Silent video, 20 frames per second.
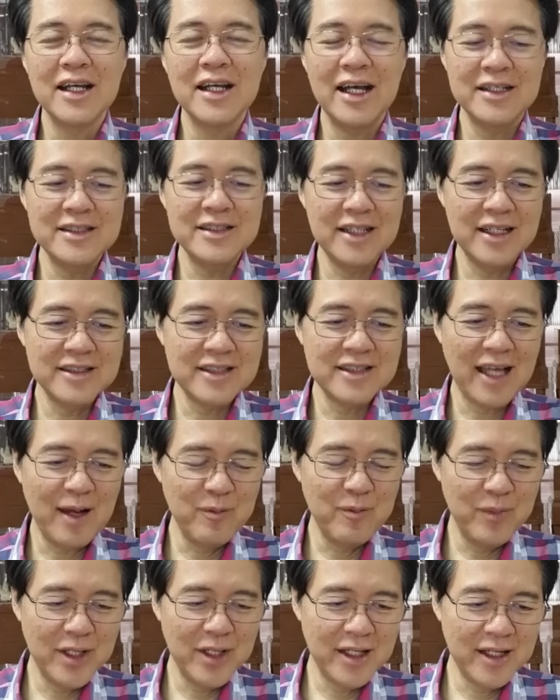Kasi
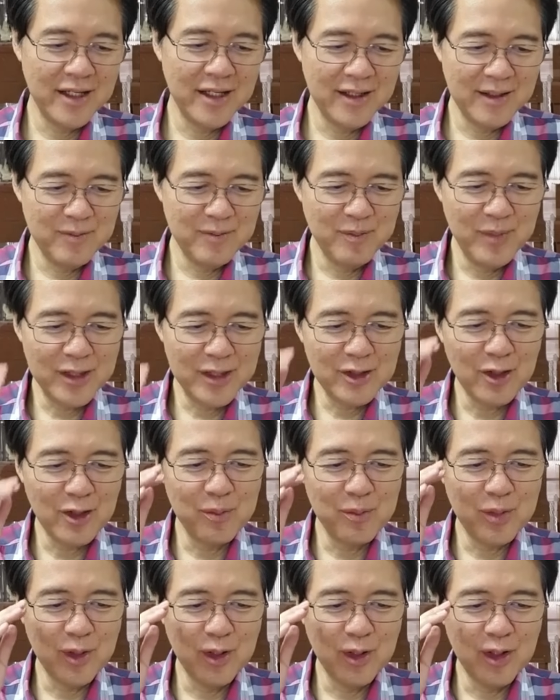sabi,
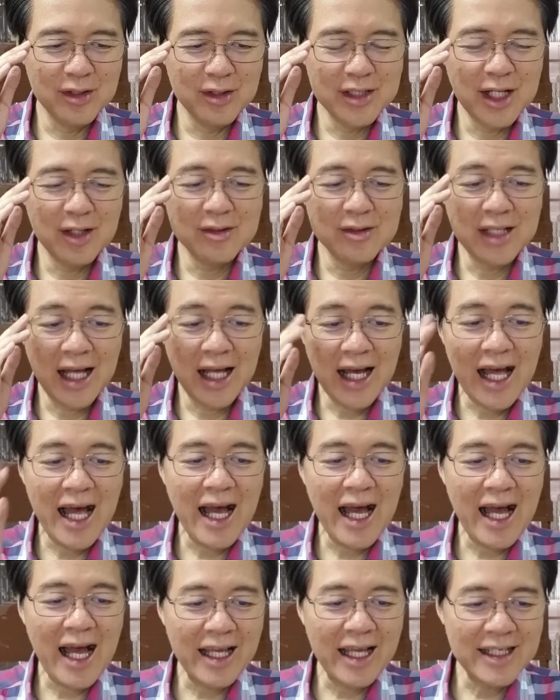metoprolol daw
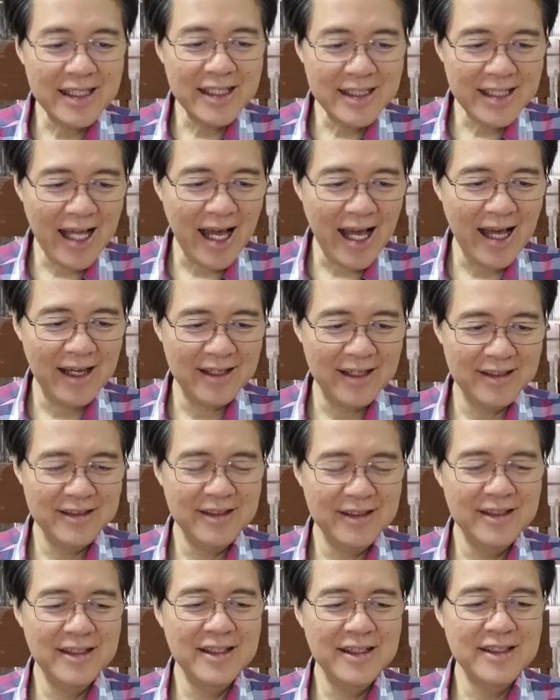nakakahina
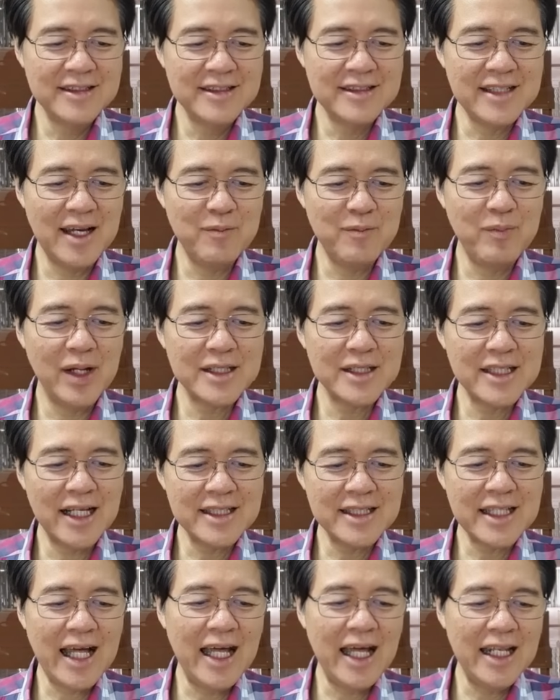sa
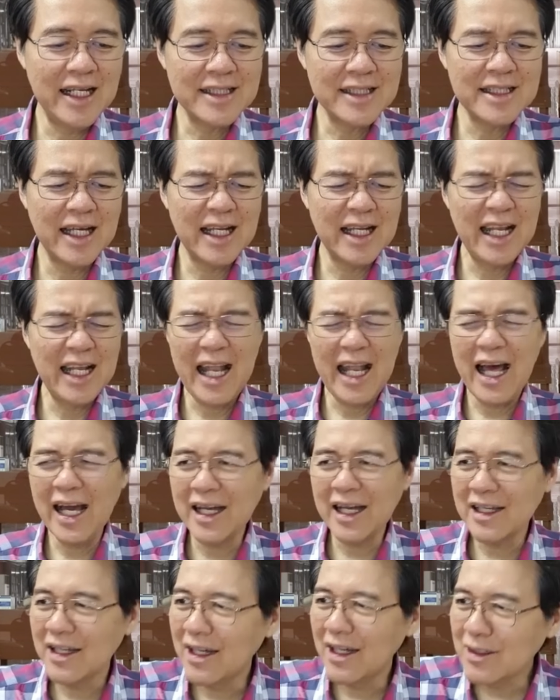pagtatalik ng
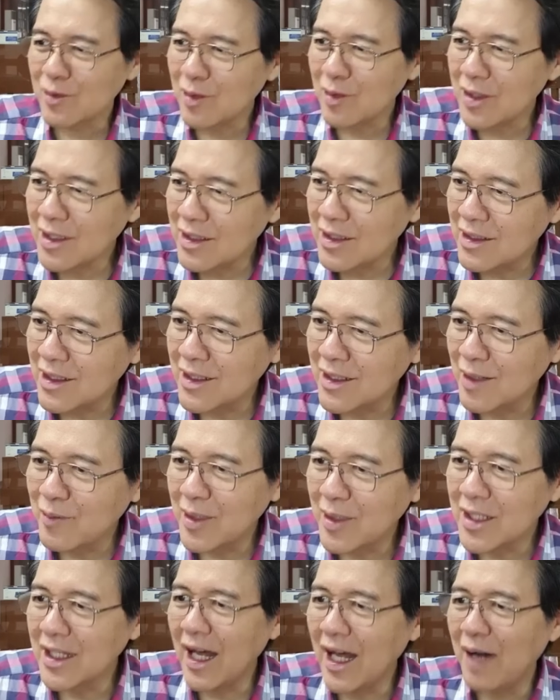lalaki. Actually, hindi
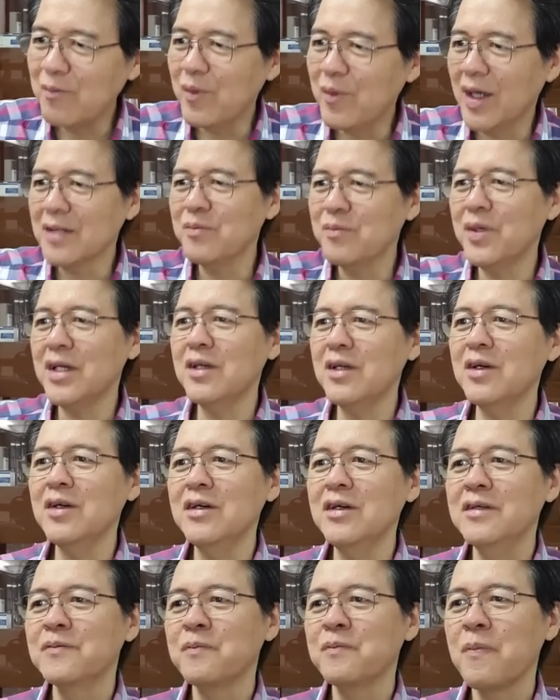naman dapat.
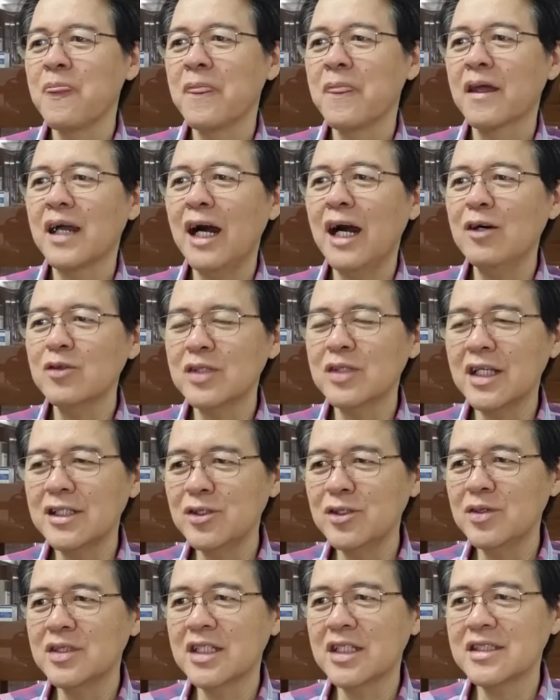Pero
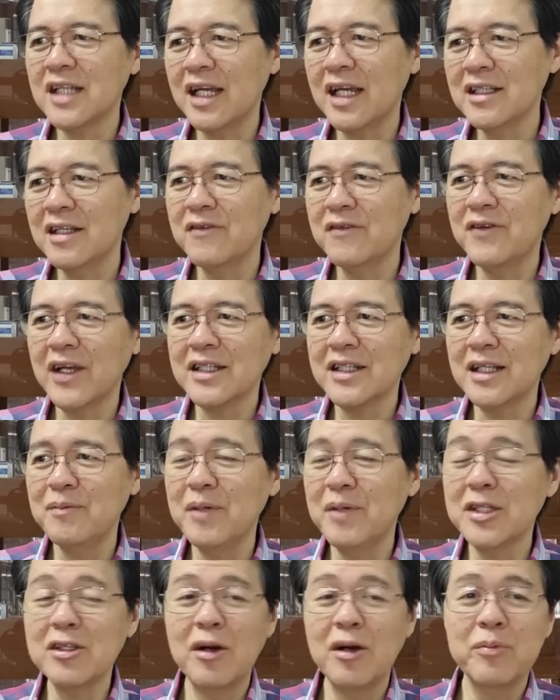counted yun sa side effect ng
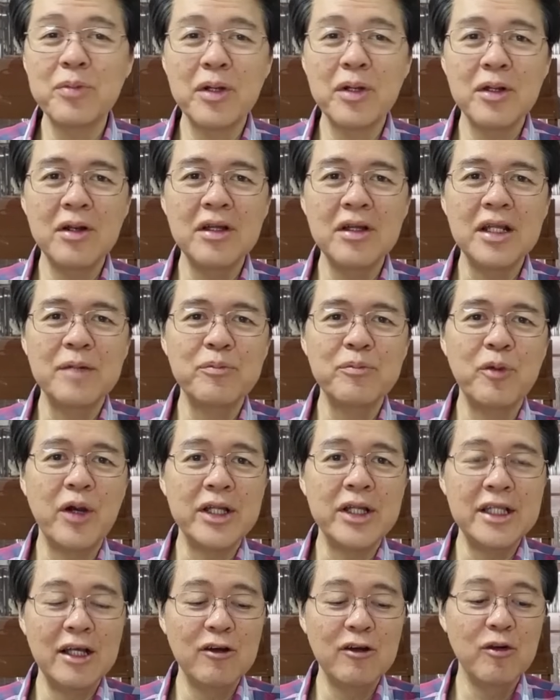metoprolol. Eh.
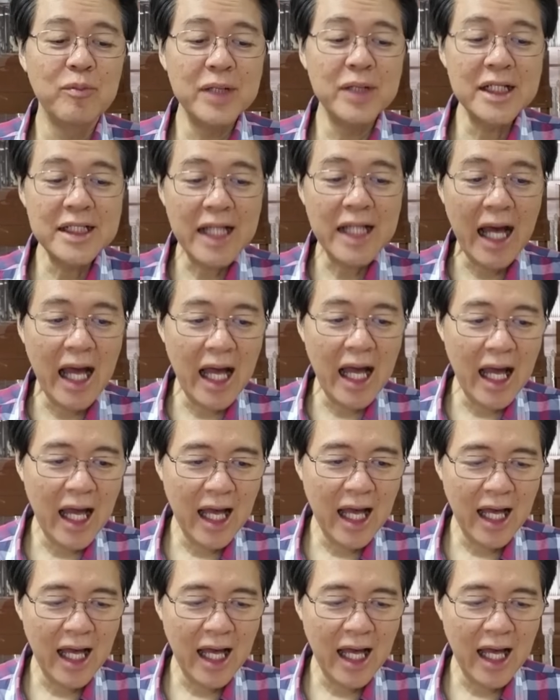Pwede humina